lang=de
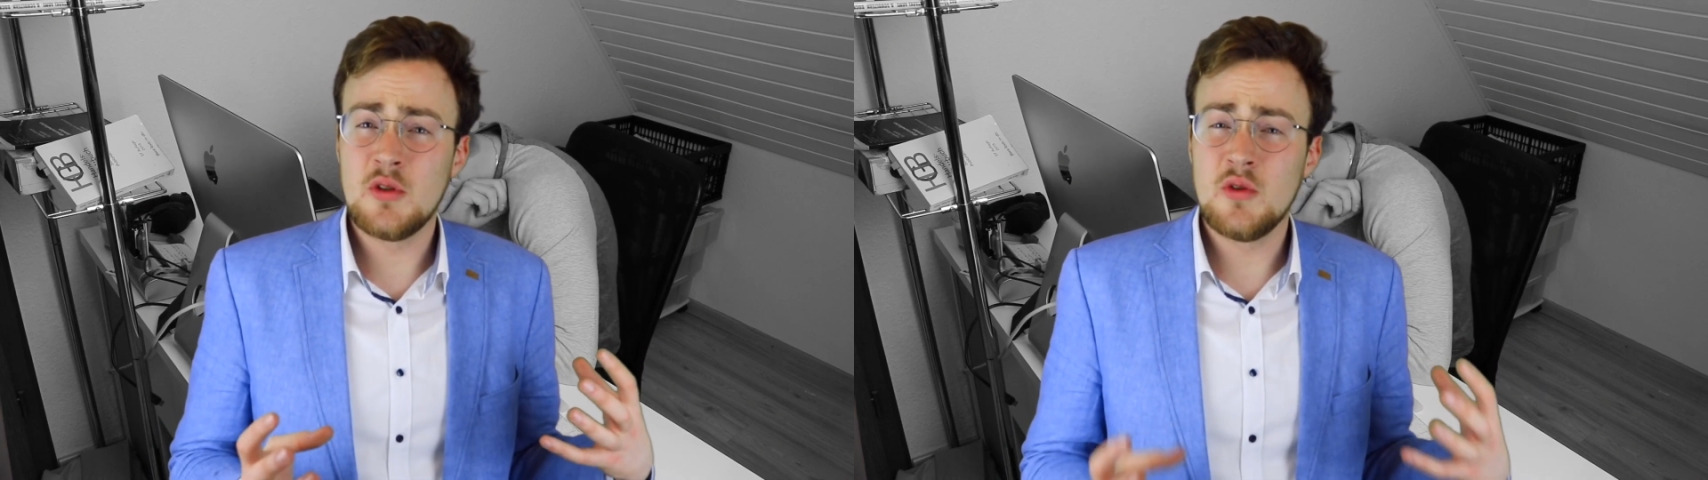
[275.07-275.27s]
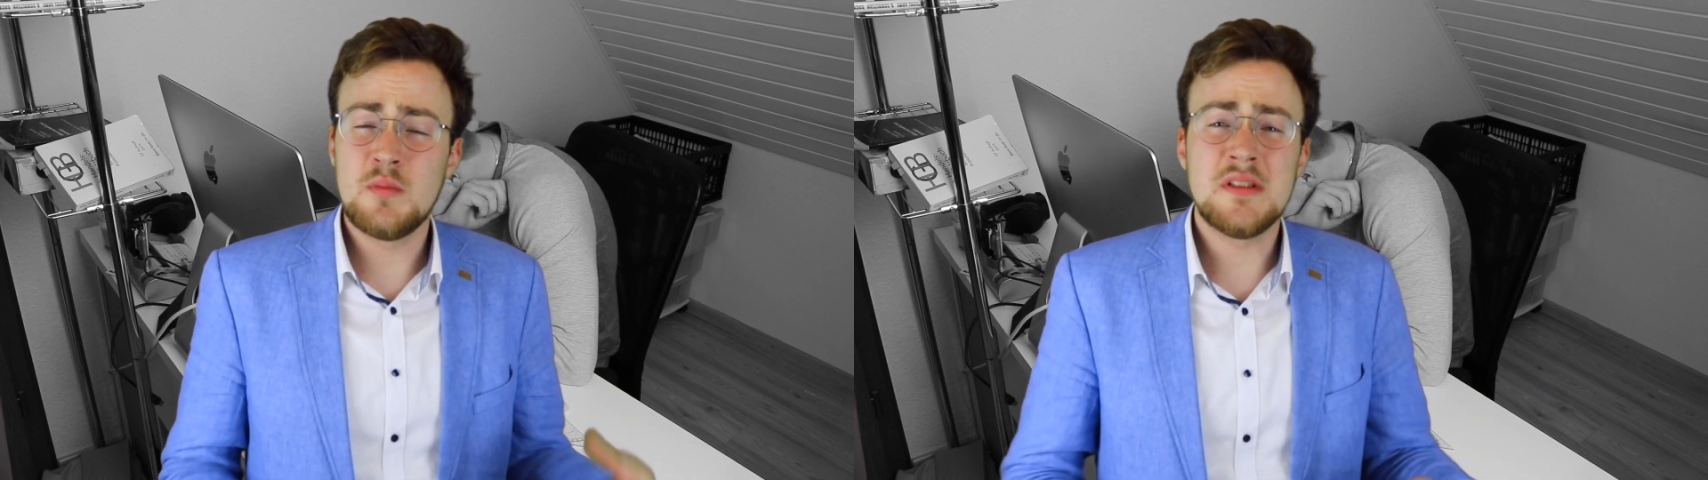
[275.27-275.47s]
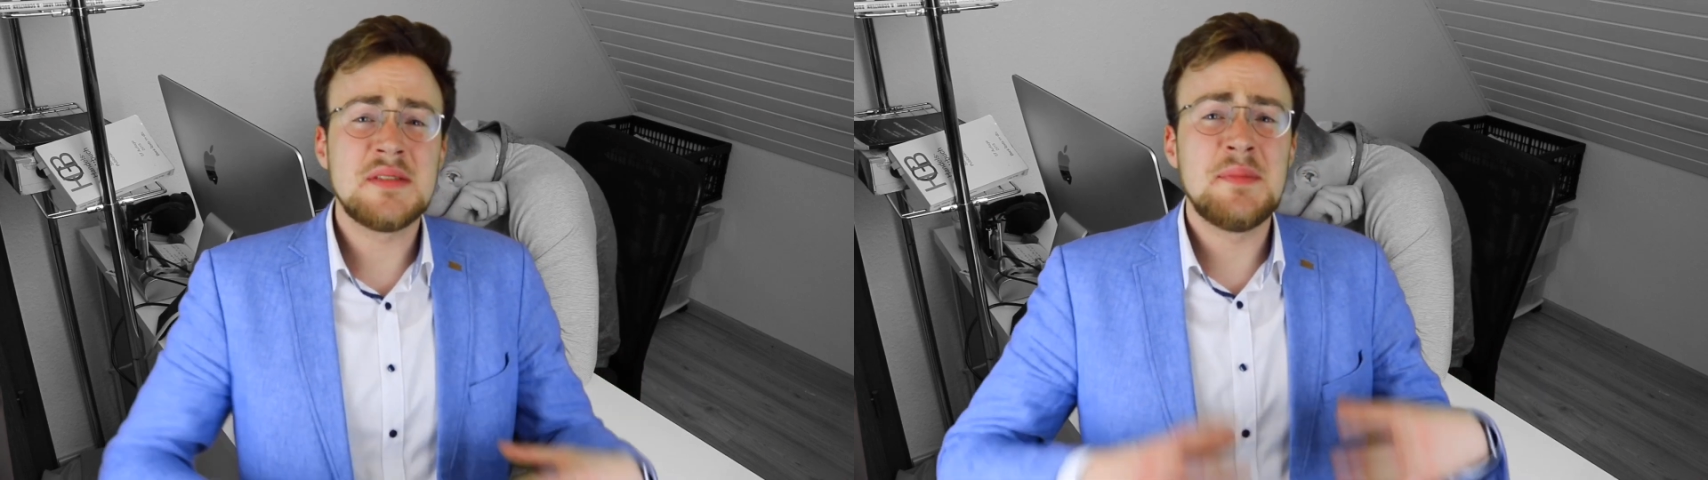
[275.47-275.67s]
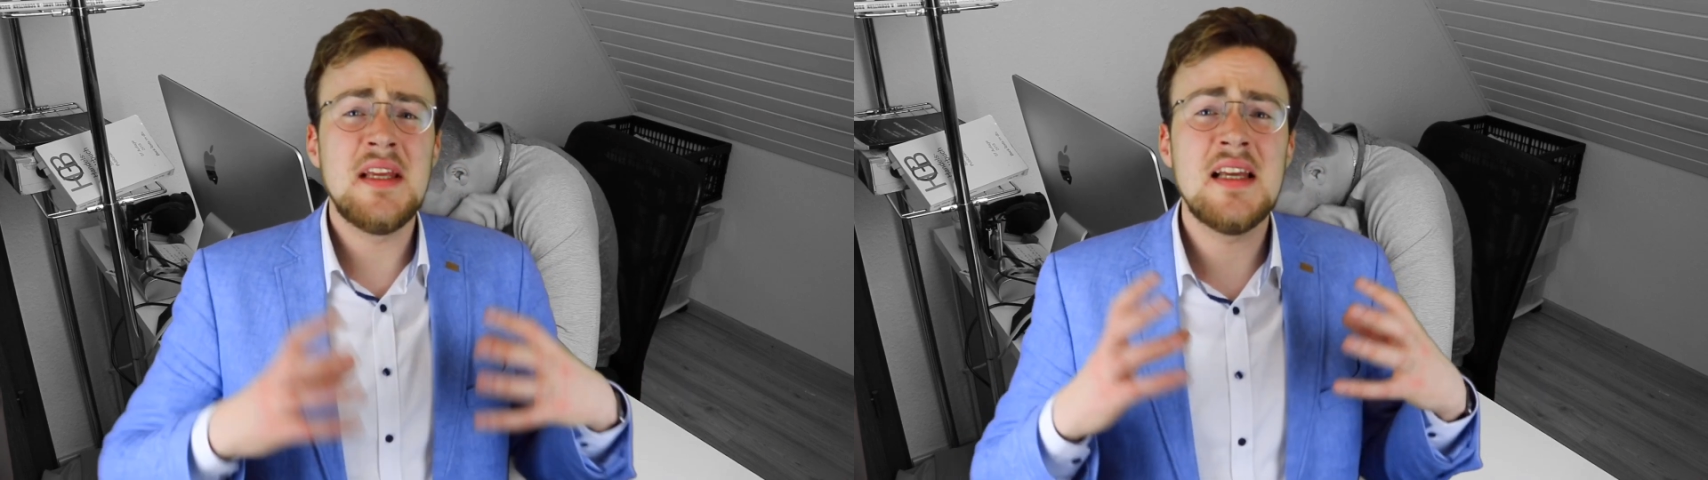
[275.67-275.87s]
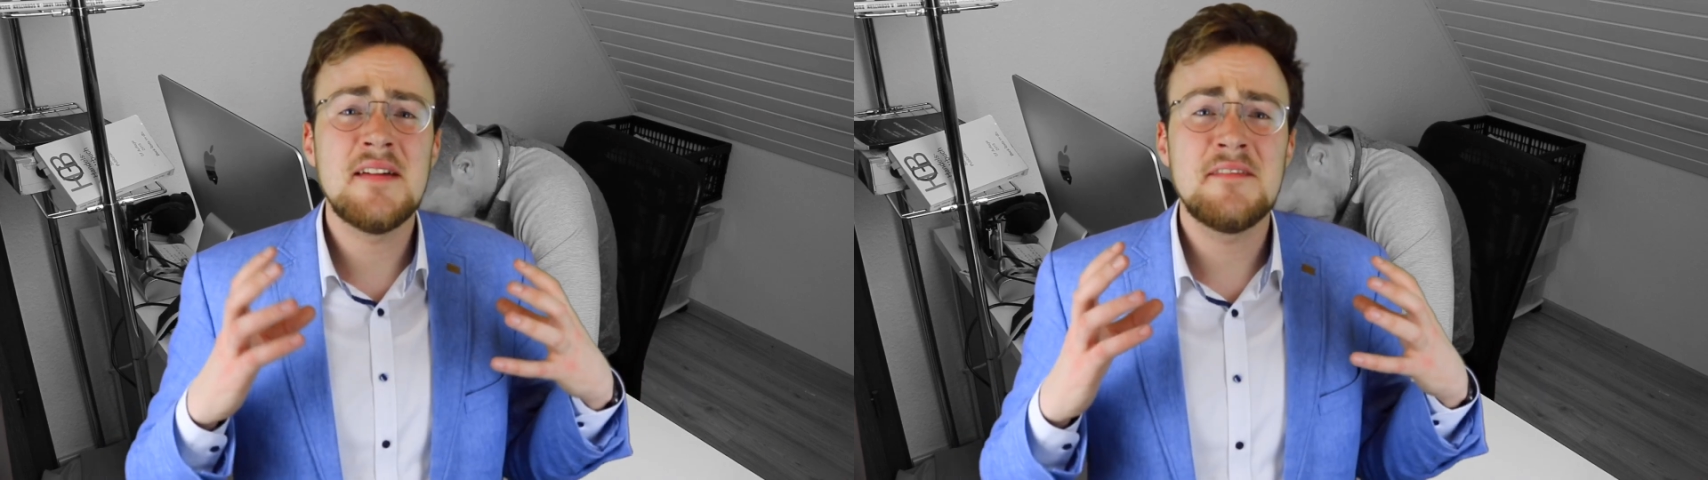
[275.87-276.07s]
und bist
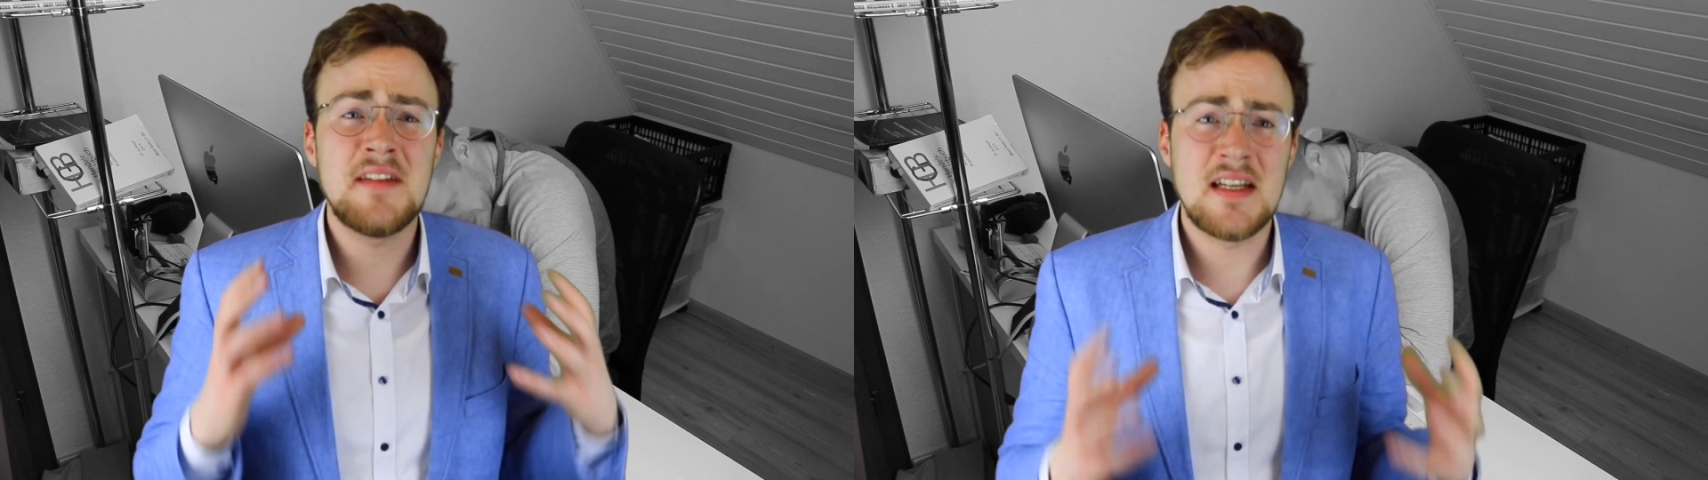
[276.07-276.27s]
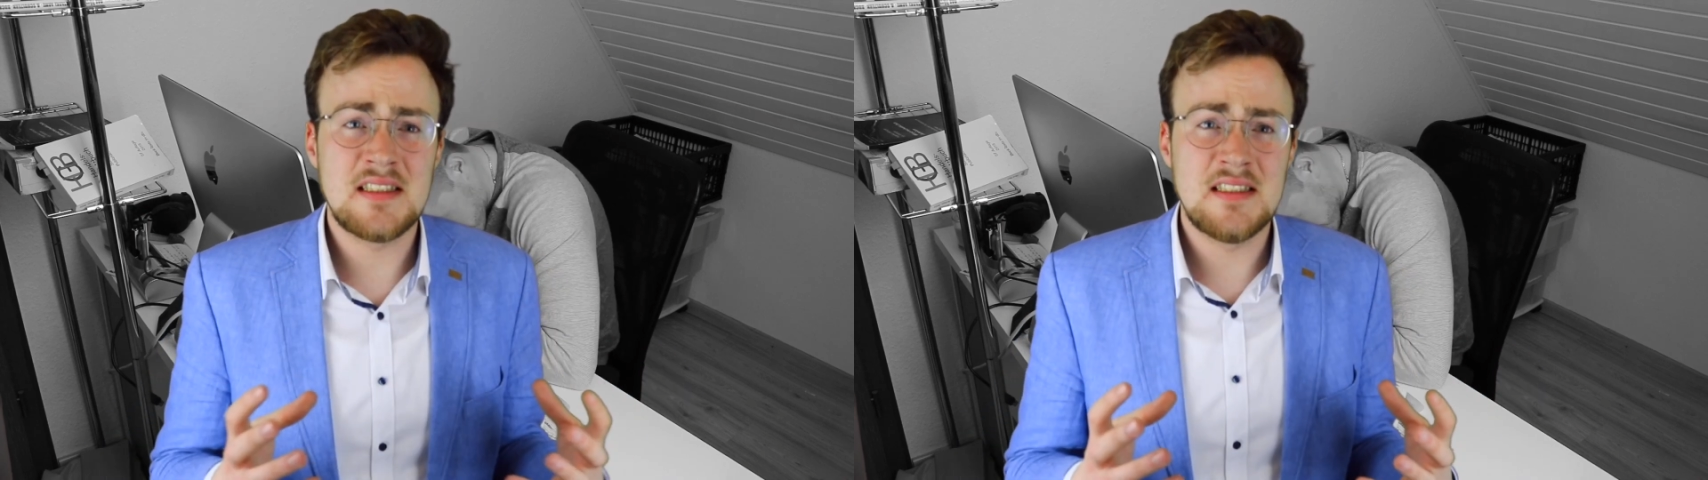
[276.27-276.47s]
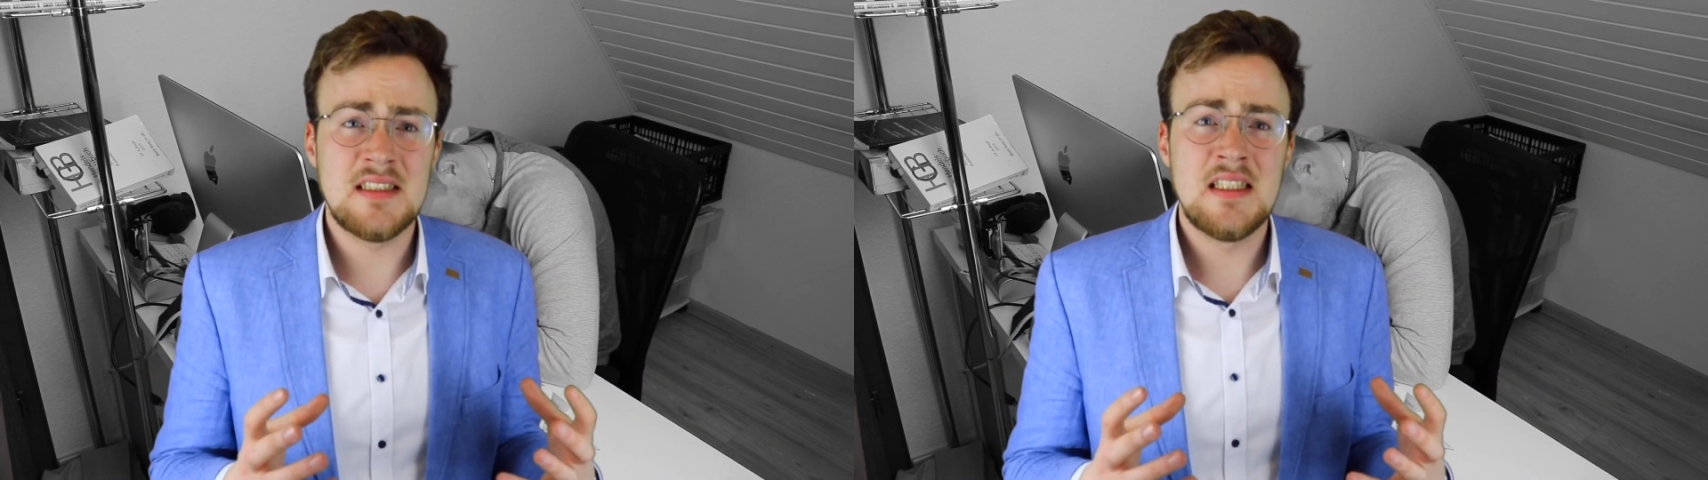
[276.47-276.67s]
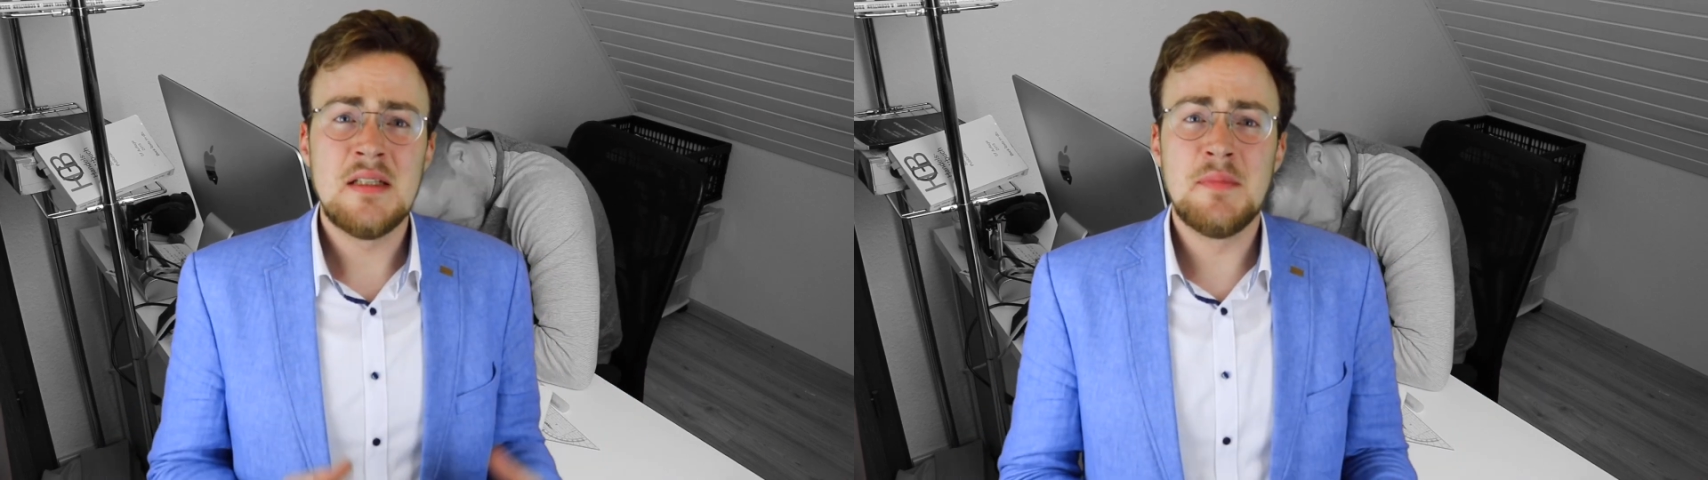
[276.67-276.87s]
mega fertig.